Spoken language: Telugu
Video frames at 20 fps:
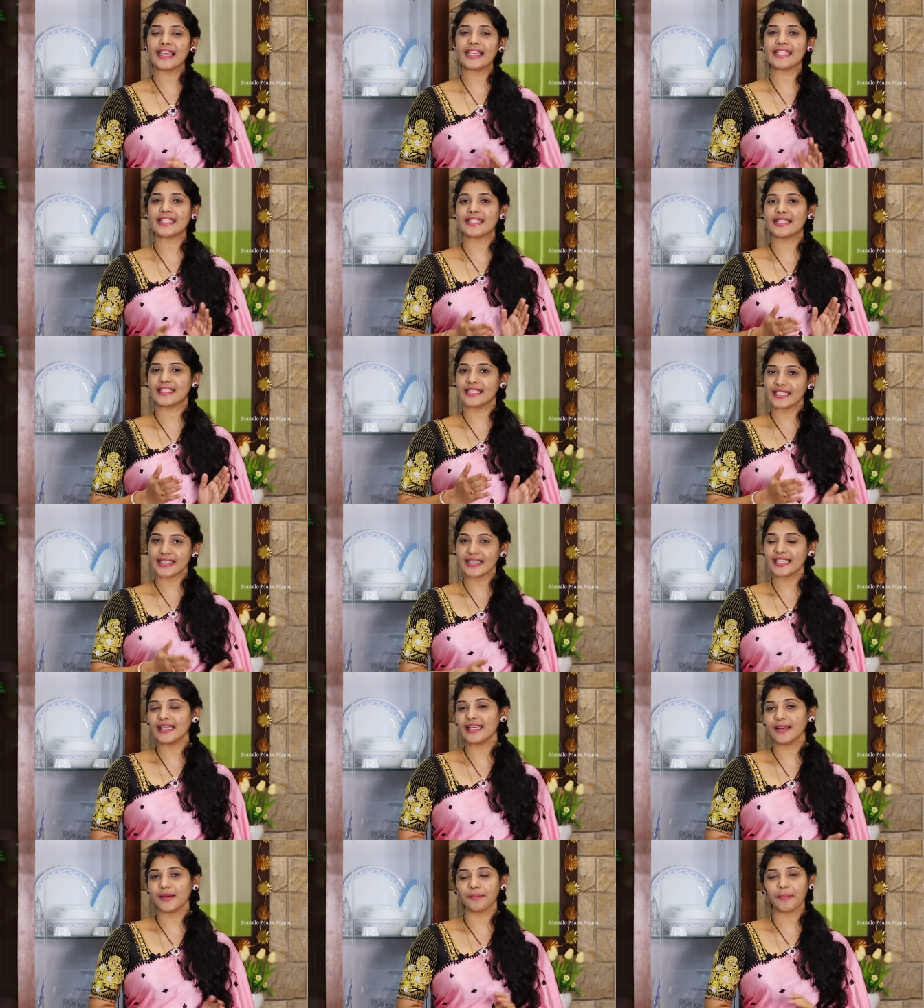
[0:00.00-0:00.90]
ఈ
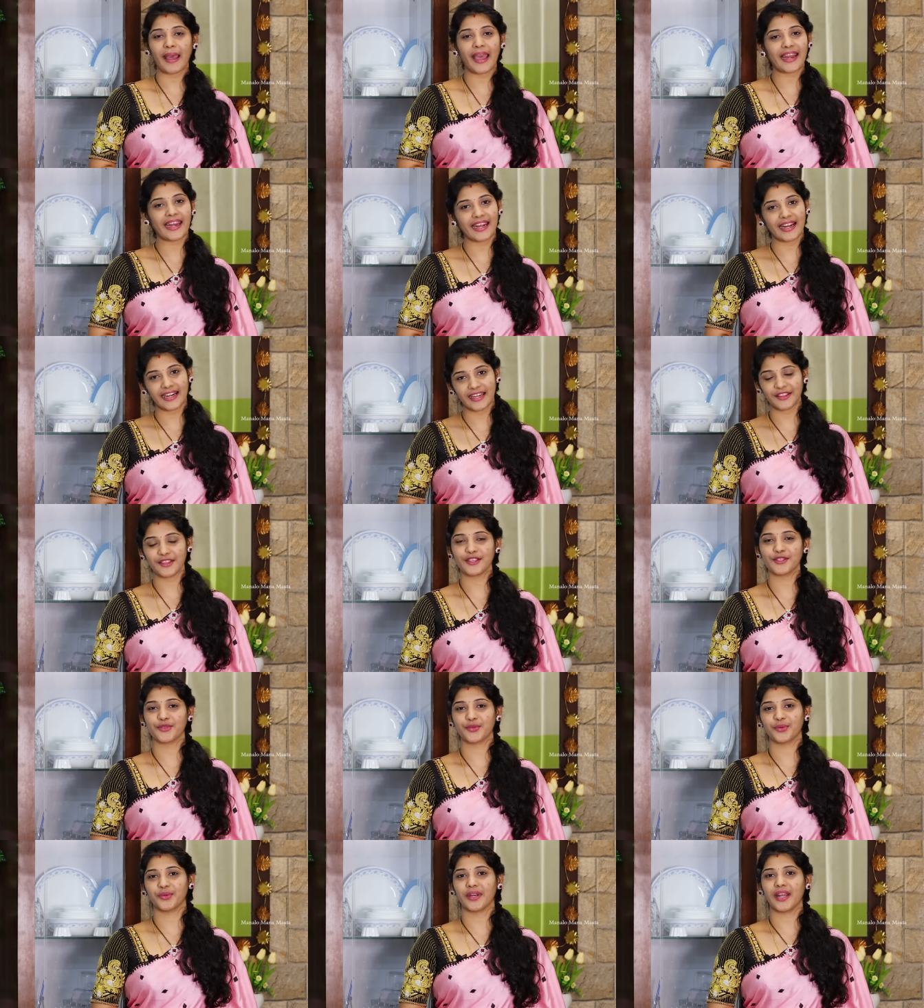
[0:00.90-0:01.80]
స్టీల్ ప్యాన్ ఎక్కడ
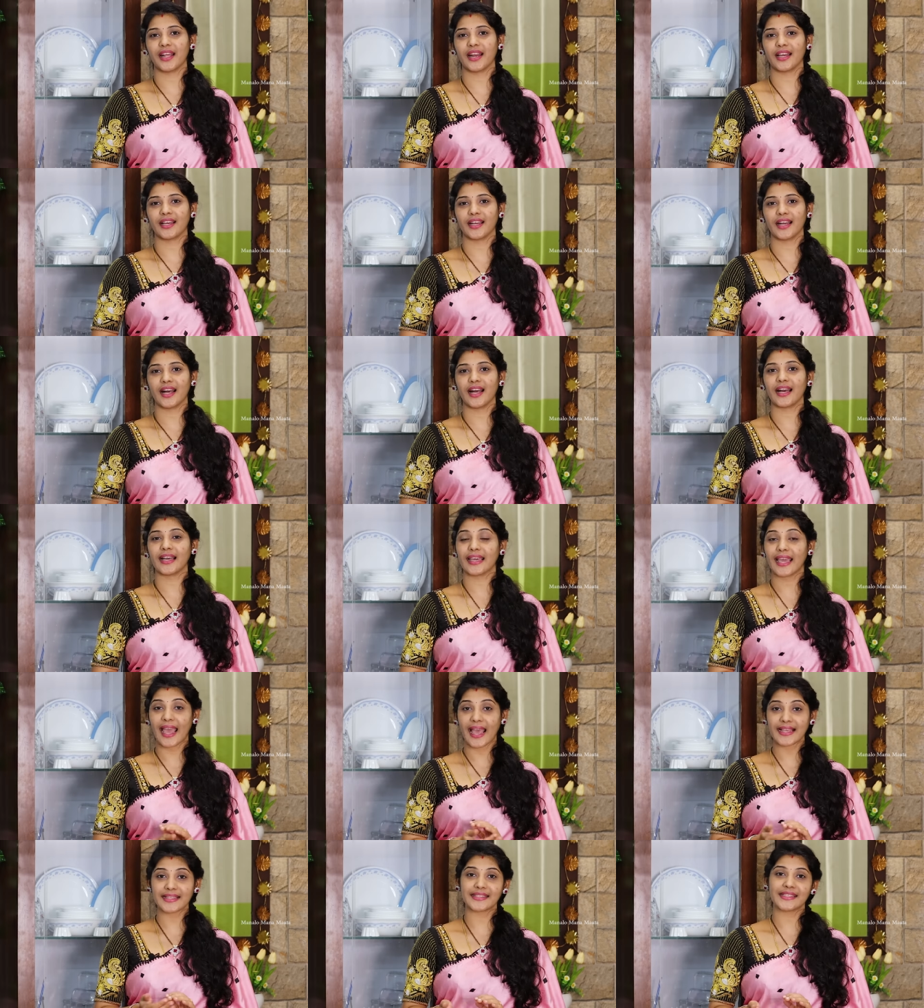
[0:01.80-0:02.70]
తీసుకున్నారక్క
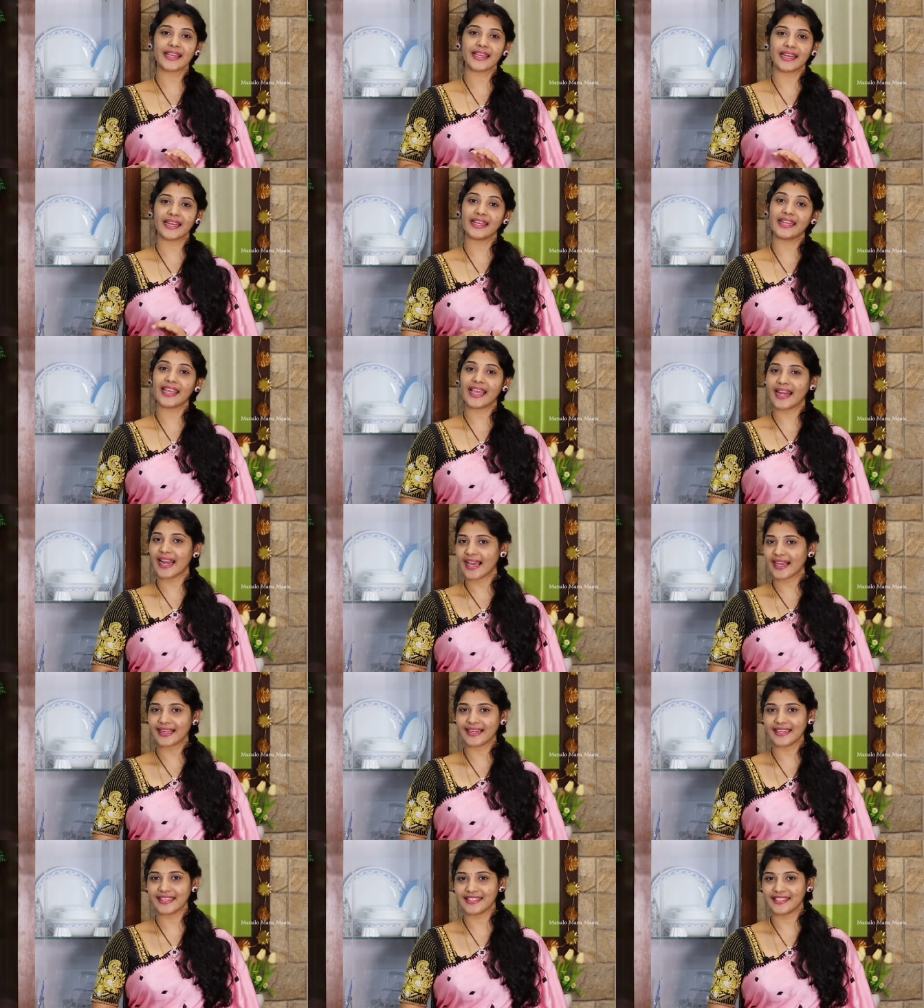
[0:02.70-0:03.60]
క్యాస్ట్ ఐరన్ని ఎలా
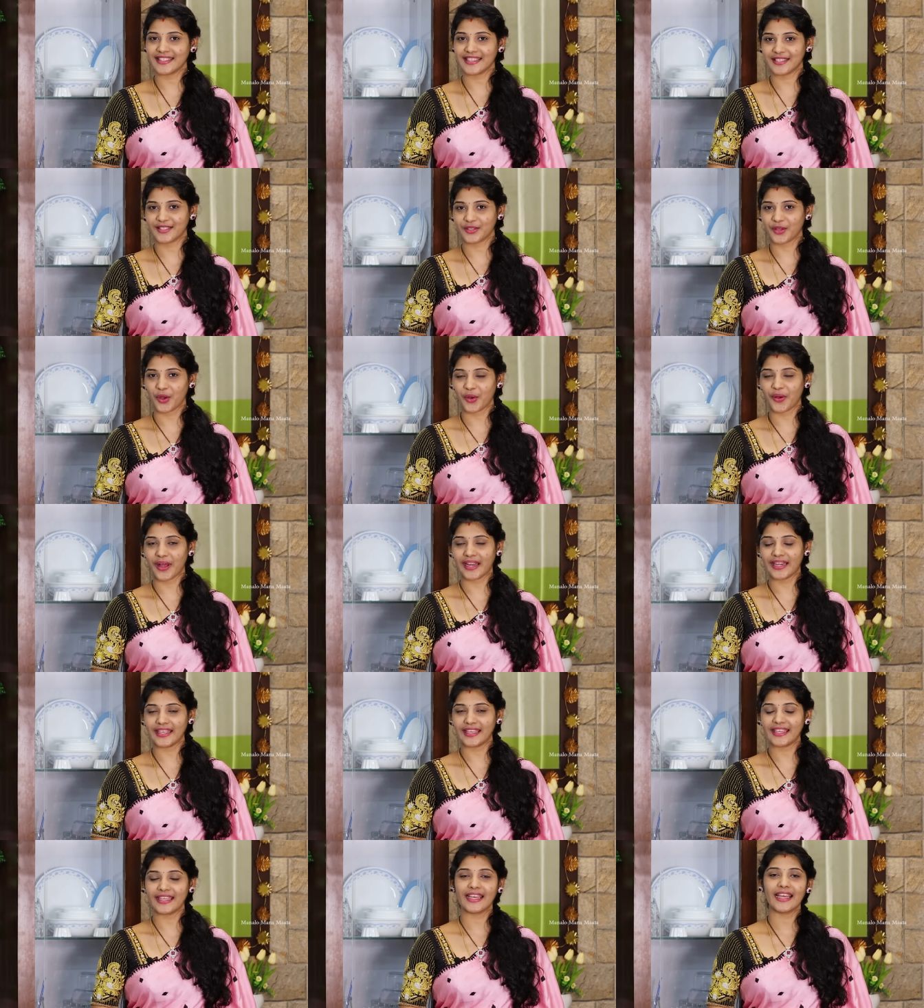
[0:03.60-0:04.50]
క్లీన్
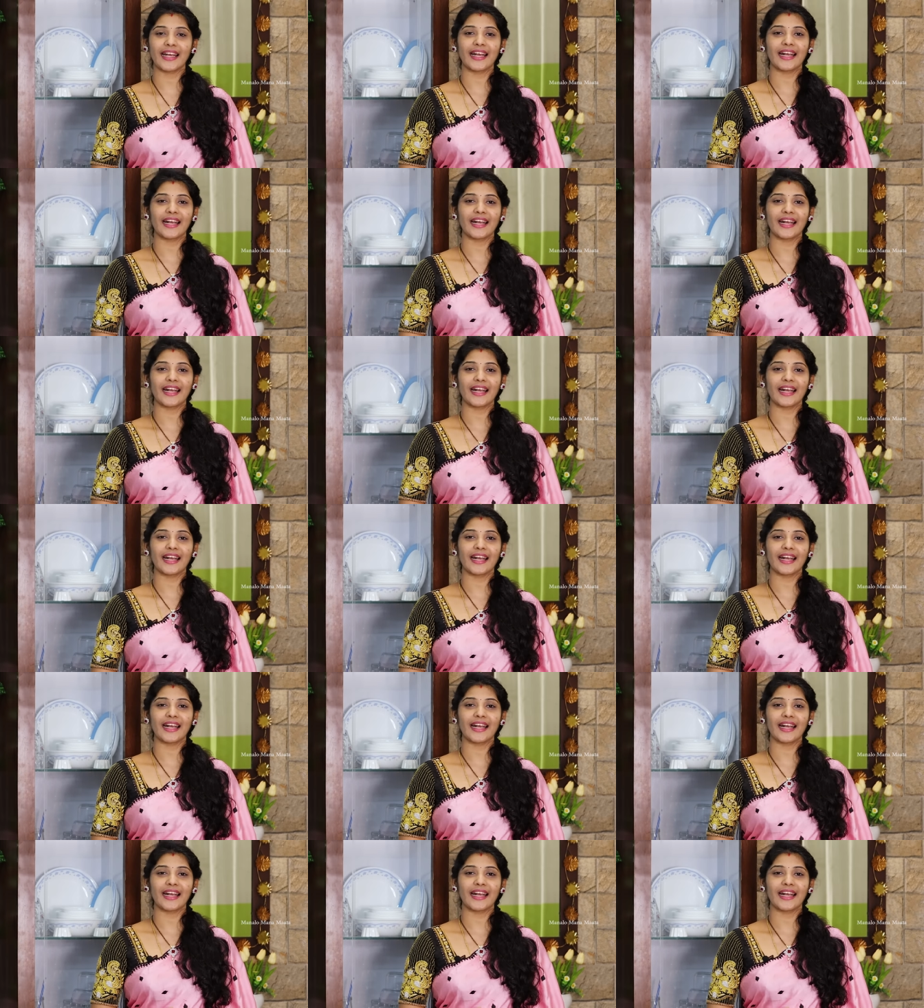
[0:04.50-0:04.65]
చేసుకోవాలి